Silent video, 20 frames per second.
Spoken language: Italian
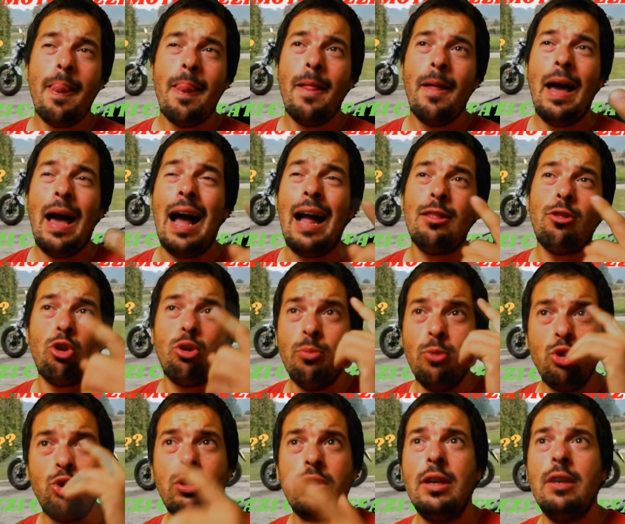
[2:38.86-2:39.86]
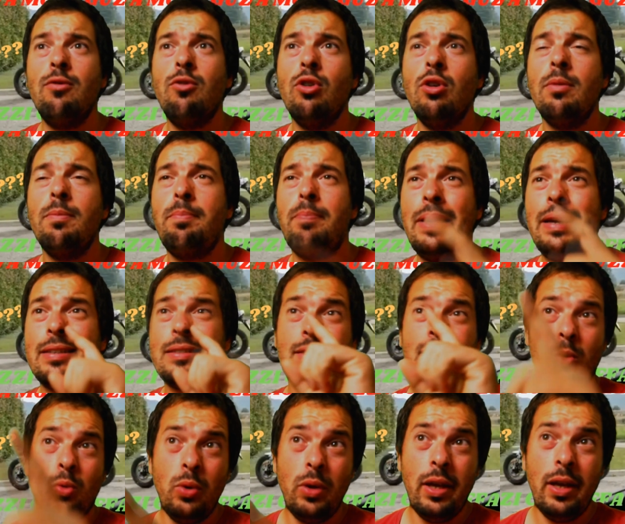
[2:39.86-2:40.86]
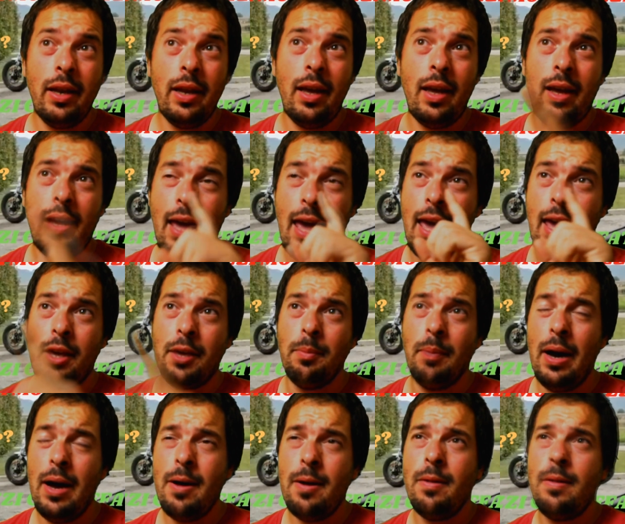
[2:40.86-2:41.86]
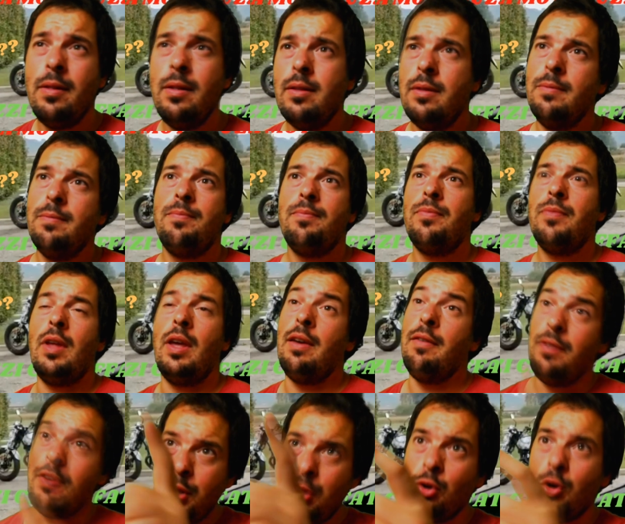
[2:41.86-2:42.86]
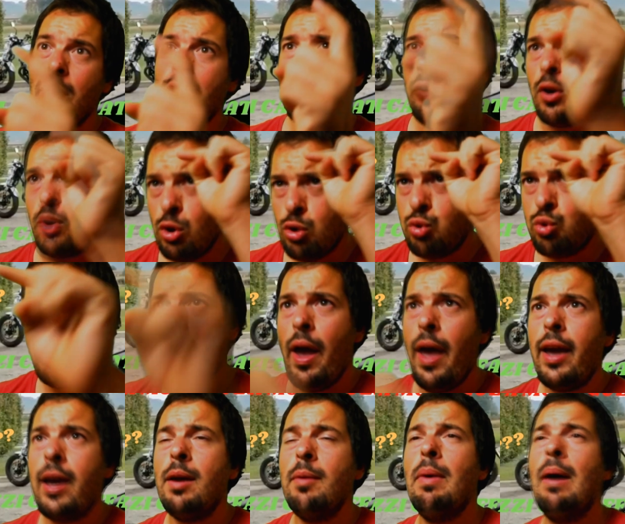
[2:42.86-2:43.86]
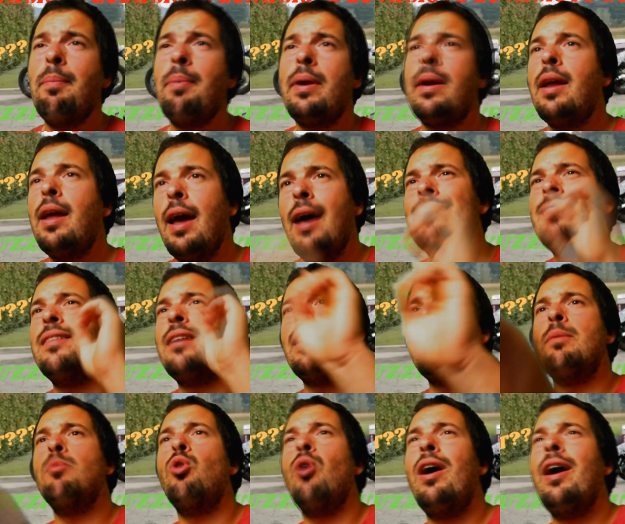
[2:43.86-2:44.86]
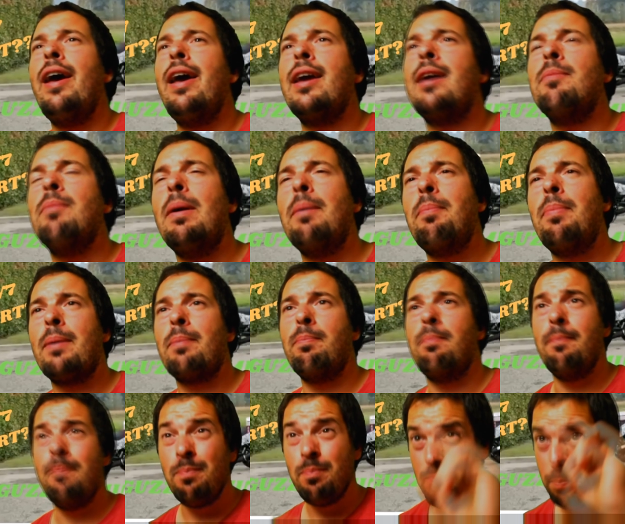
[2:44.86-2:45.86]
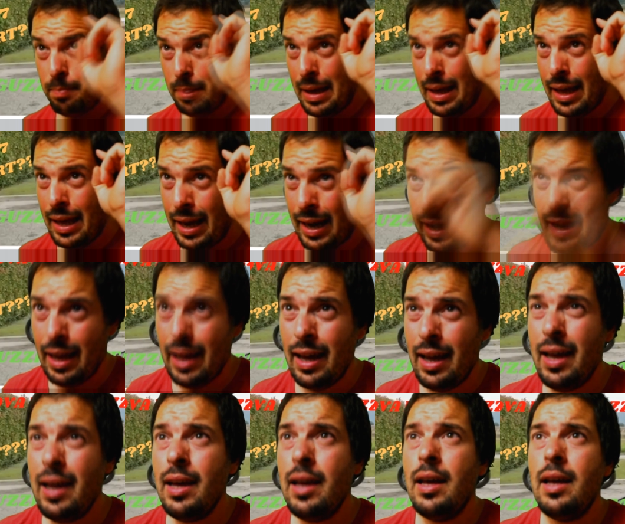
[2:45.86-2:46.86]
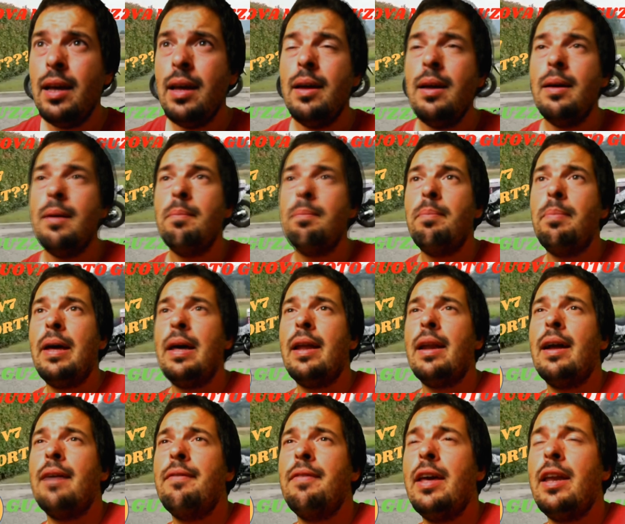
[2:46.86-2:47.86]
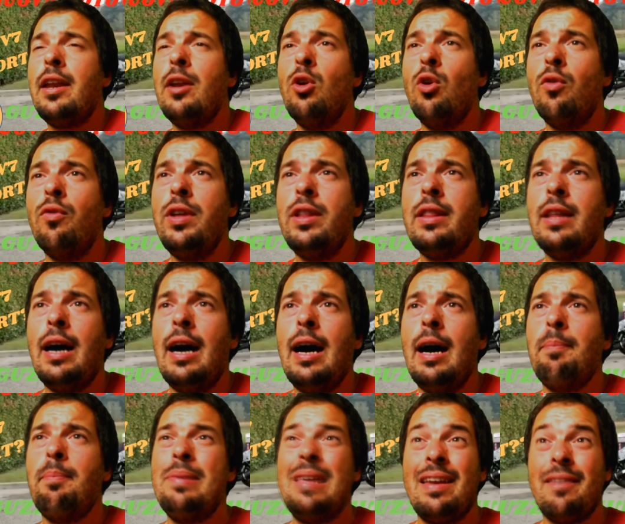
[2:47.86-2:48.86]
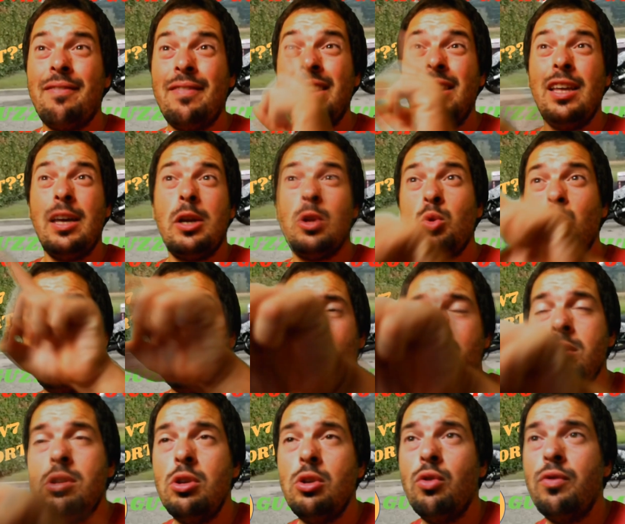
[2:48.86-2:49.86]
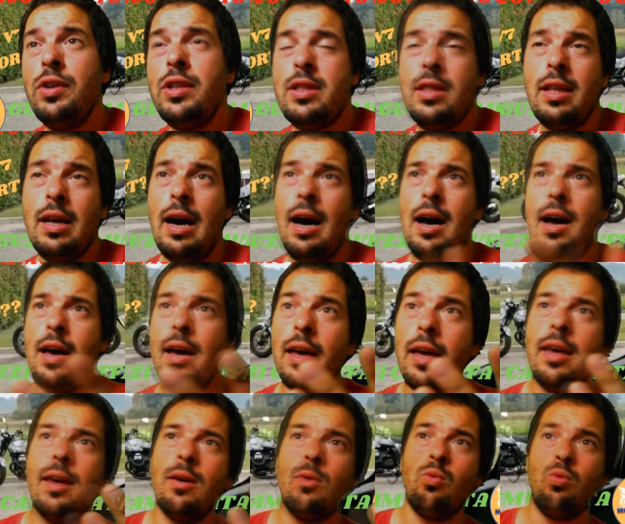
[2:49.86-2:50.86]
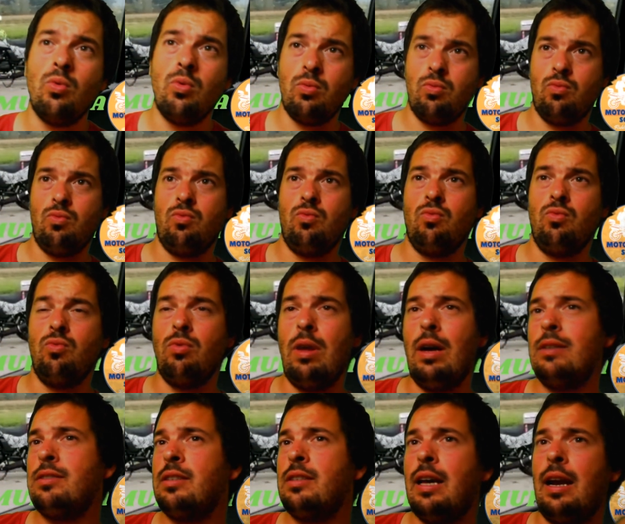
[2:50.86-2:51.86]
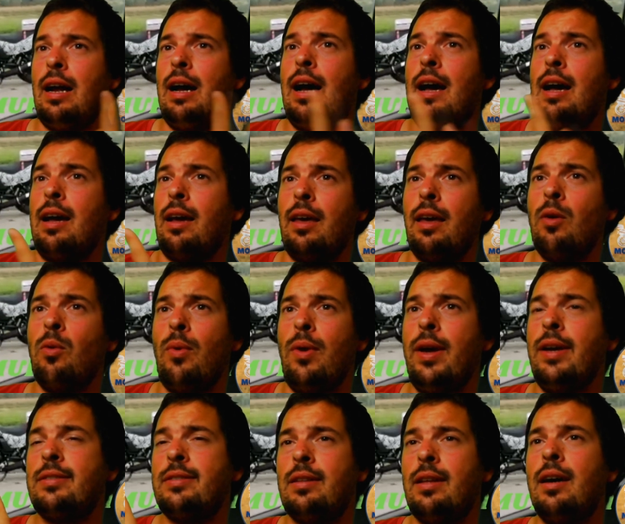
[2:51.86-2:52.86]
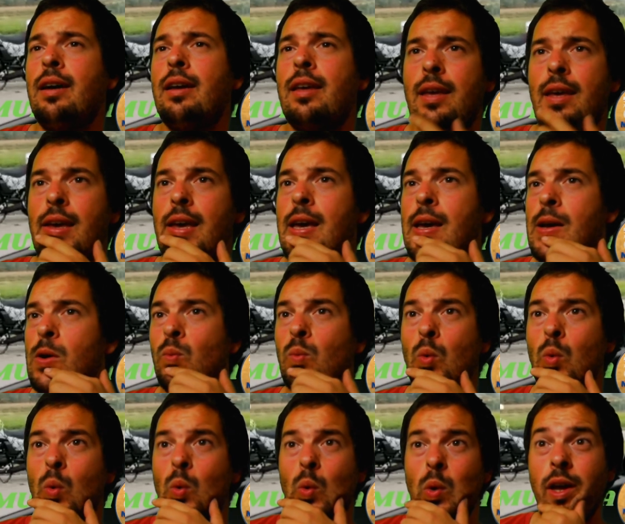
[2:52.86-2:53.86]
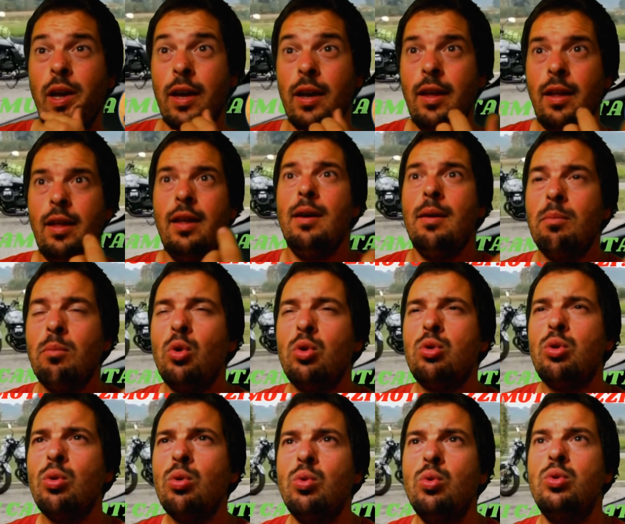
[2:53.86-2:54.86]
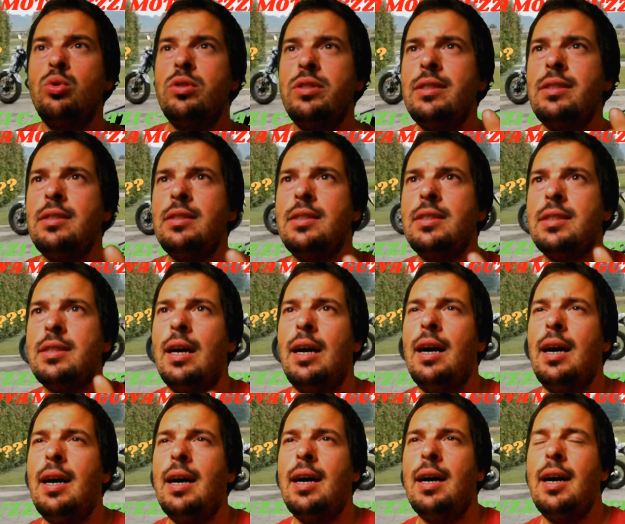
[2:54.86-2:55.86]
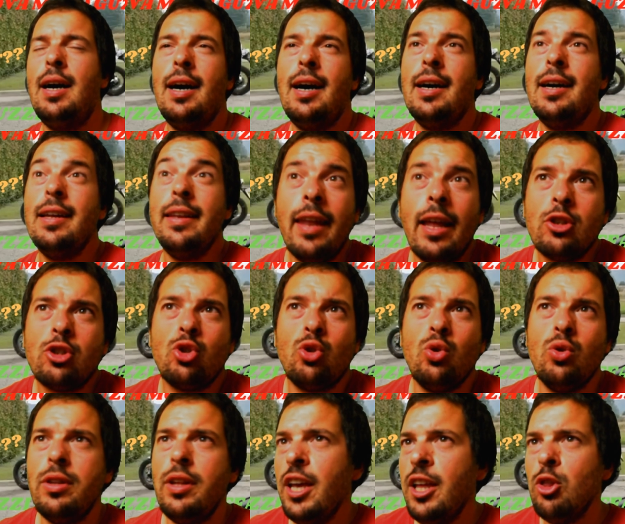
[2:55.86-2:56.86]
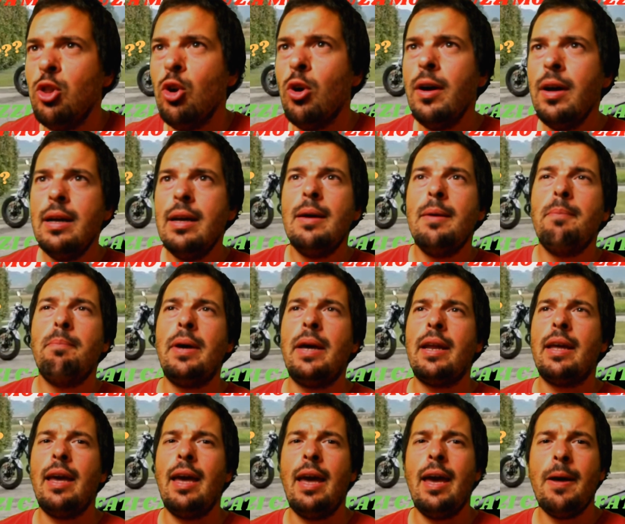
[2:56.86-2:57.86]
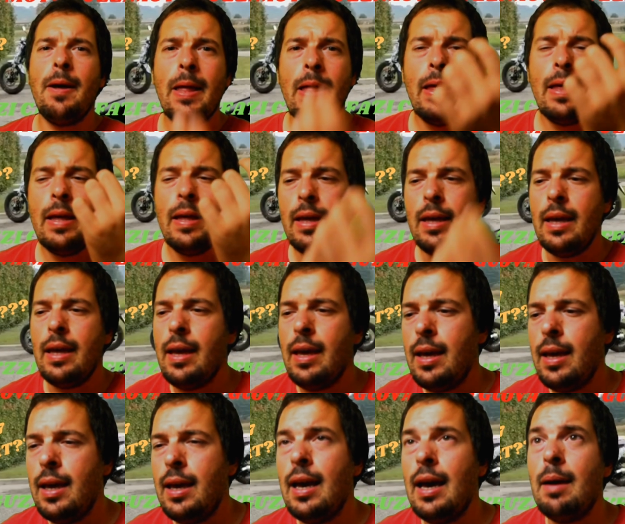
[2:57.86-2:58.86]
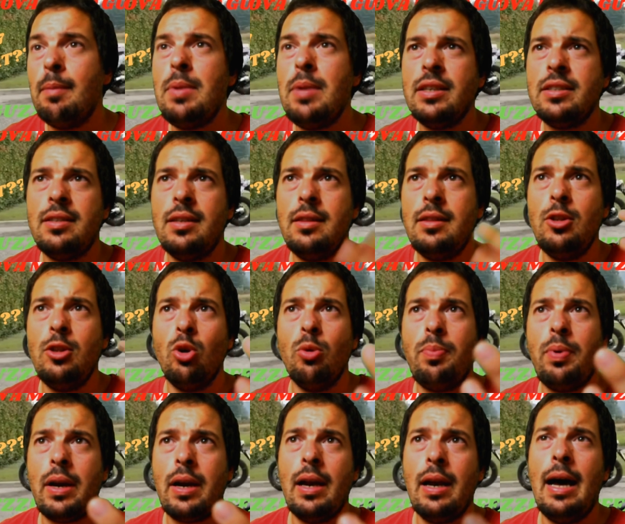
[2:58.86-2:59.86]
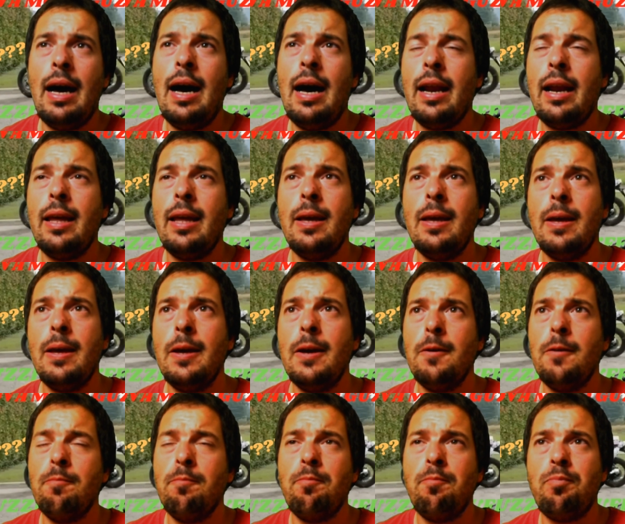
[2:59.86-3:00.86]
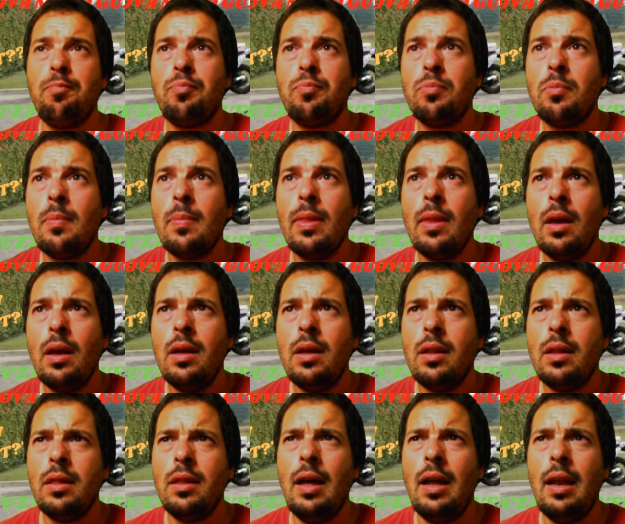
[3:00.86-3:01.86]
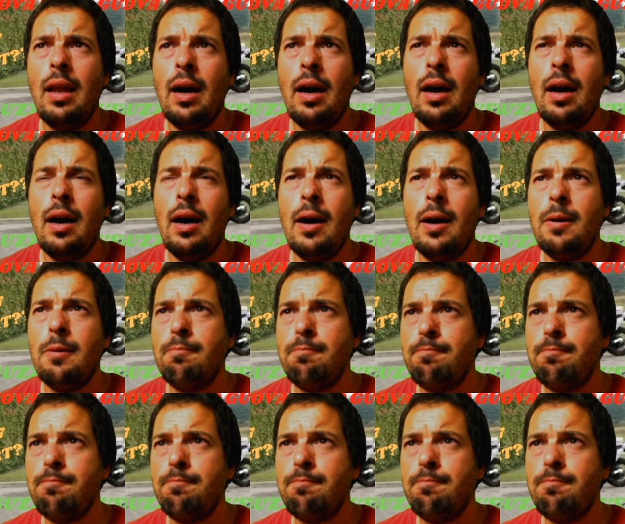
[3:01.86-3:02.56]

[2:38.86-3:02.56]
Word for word: altro motivo per seguire ECMA e video che farò su ECMA perché andremo a ECMA per, per, per avere novità, per vedere tutte le novità e una sarà anche questa che comunque Moto Guzzi ci sta nascondendo, perché eh, abbiamo sentito parlare della